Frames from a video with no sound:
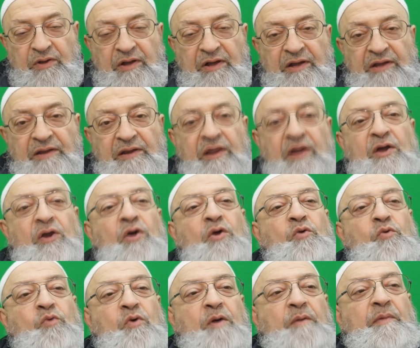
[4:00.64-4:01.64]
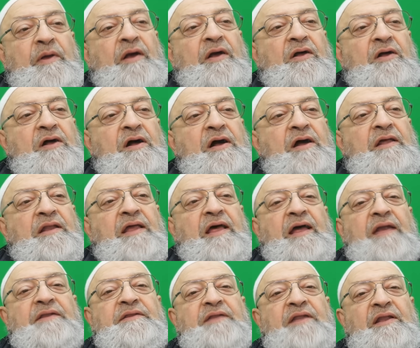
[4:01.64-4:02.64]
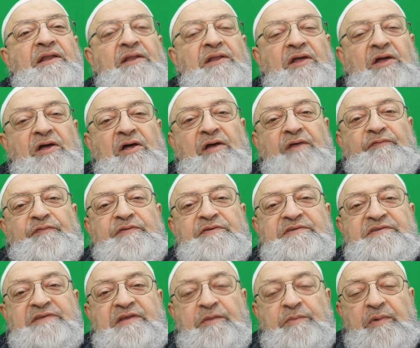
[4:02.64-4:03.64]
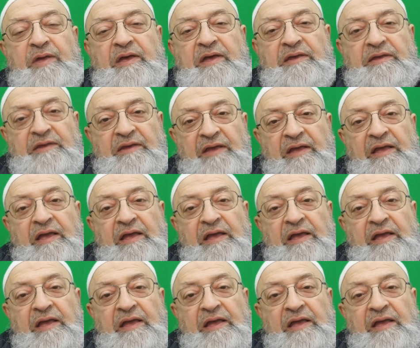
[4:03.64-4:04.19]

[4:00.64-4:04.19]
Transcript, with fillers: قال ومن قال ان الله في السماء